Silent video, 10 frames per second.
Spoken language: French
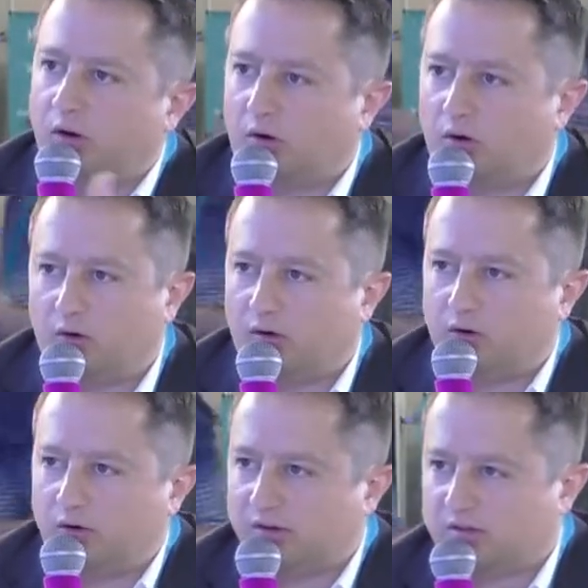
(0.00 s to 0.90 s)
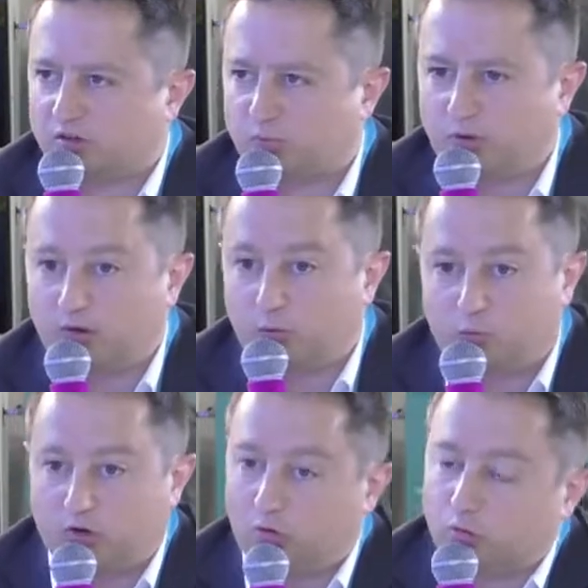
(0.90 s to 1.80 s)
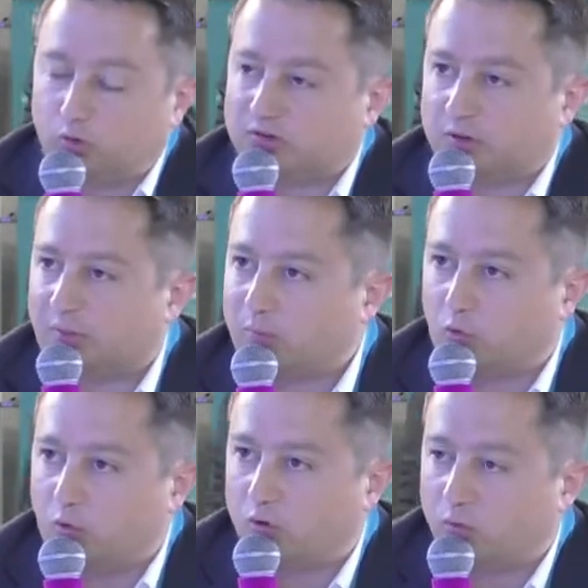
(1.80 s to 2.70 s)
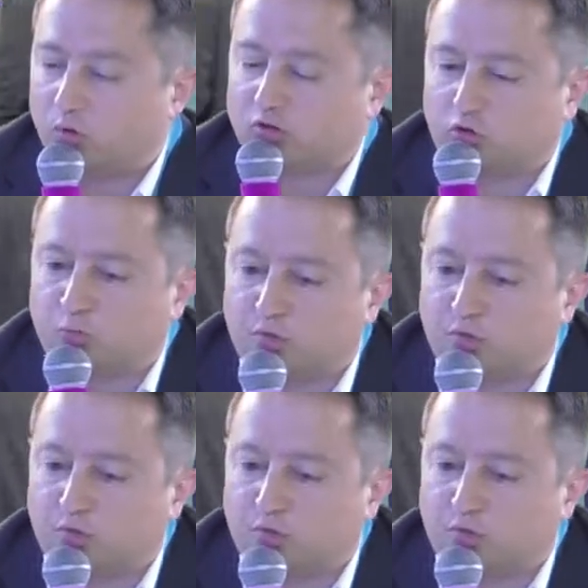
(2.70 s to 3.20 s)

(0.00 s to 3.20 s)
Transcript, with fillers: les aspects politiques ou autres, n'est pas mon rôle. Moi, ce que je peux